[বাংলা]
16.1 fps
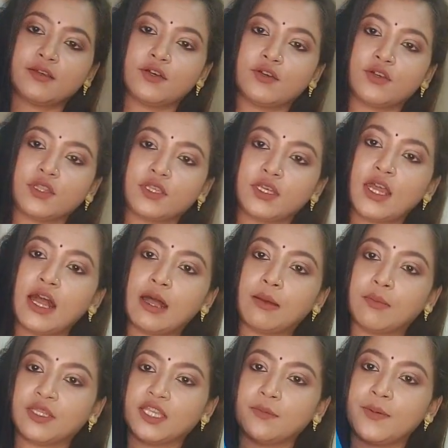দেওয়া হয়েছে
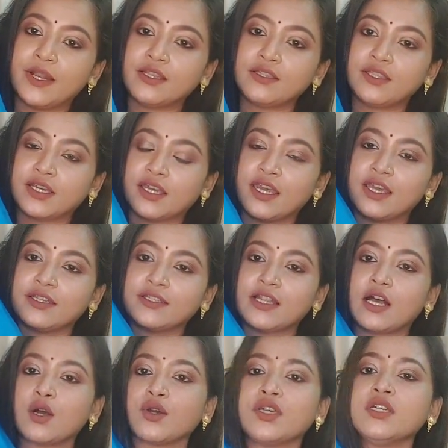আমাদের বাড়ি থেকে
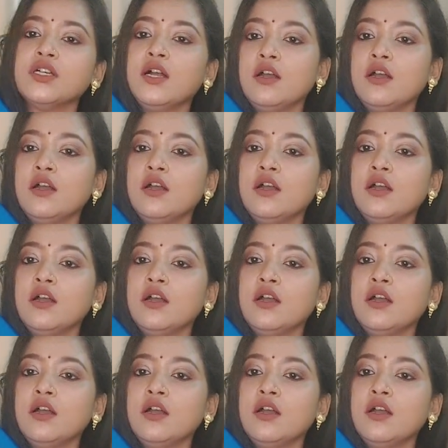এইটা ওই